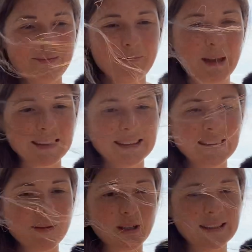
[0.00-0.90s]
Merci
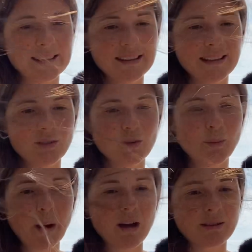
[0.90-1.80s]
d'avoir décidé de ne
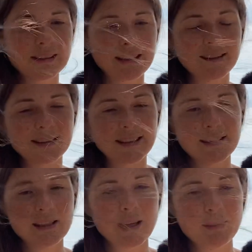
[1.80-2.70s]
pas rentrer dans cette
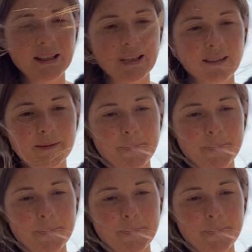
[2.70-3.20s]
dynamique-là